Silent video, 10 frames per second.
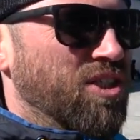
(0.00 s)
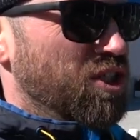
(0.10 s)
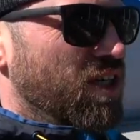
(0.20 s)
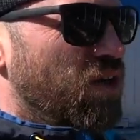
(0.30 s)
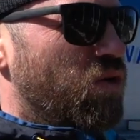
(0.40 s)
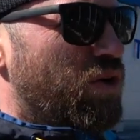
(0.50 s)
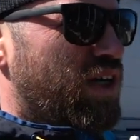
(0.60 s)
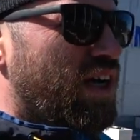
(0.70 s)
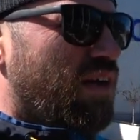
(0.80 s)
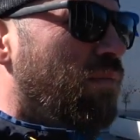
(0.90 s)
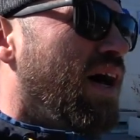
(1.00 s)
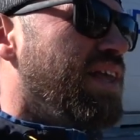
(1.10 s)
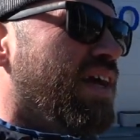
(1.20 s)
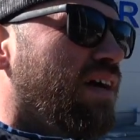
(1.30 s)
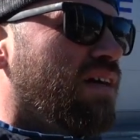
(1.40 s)
Черногория,
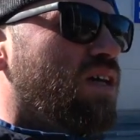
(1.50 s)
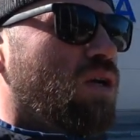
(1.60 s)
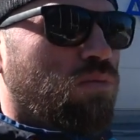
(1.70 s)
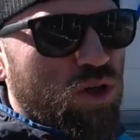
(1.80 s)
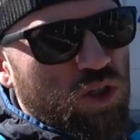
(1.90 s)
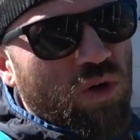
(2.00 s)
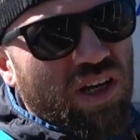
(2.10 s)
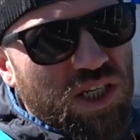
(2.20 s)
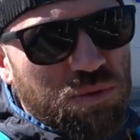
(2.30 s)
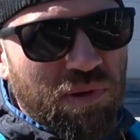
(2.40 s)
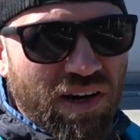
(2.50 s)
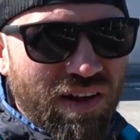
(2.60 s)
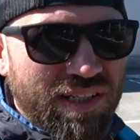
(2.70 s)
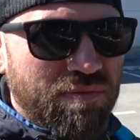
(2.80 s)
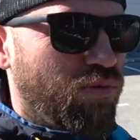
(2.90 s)
Албания. Больше всего, конечно,
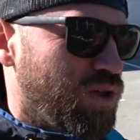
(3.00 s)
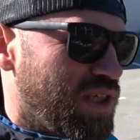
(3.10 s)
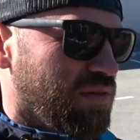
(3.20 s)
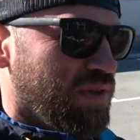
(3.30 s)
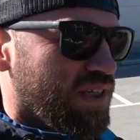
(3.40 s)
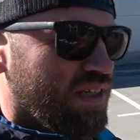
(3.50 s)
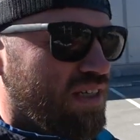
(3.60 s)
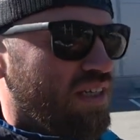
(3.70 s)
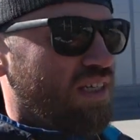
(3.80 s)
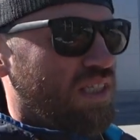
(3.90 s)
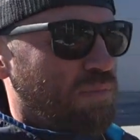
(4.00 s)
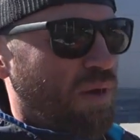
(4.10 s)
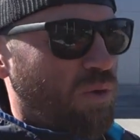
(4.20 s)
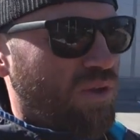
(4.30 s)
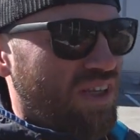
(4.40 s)
понравилась Босния мне.
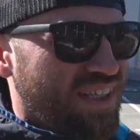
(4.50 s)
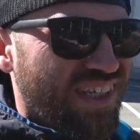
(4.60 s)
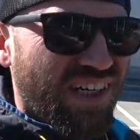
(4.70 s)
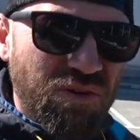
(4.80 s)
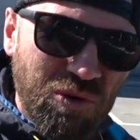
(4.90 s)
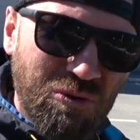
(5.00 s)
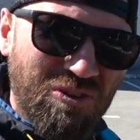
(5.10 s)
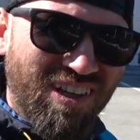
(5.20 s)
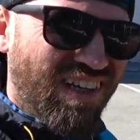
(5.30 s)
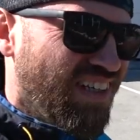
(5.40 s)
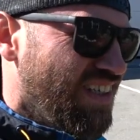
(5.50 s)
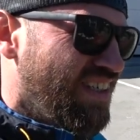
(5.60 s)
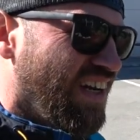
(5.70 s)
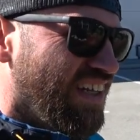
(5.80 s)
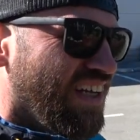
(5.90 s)
Спокойная, тихая, уютная
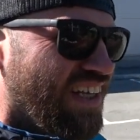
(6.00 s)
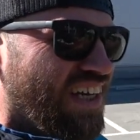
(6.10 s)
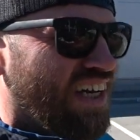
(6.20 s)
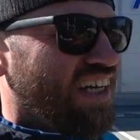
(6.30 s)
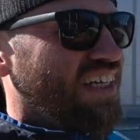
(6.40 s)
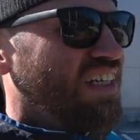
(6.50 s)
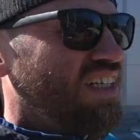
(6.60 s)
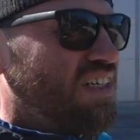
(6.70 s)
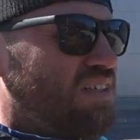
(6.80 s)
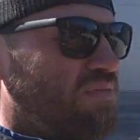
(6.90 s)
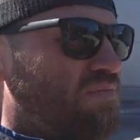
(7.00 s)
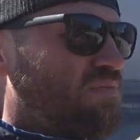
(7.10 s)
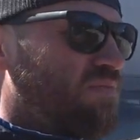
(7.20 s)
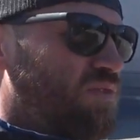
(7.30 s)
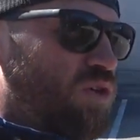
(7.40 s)
страна такая.
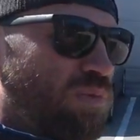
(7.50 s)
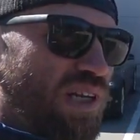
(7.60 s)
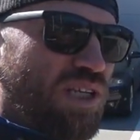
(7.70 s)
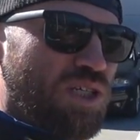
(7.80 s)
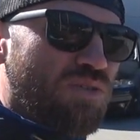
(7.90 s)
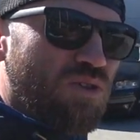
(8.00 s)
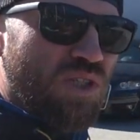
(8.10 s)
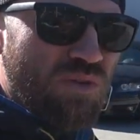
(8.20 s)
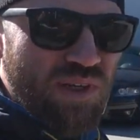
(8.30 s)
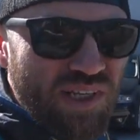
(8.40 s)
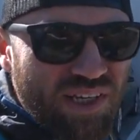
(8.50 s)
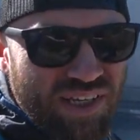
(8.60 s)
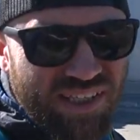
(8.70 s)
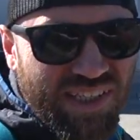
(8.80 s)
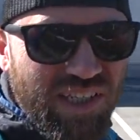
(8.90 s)
Все прилично, все цивильно
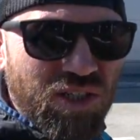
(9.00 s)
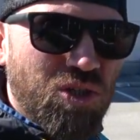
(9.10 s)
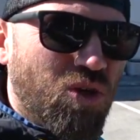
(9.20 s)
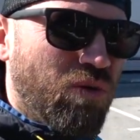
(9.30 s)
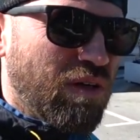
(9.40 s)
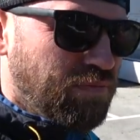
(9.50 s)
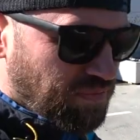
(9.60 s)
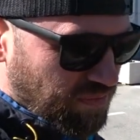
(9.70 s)
и цены дешевые.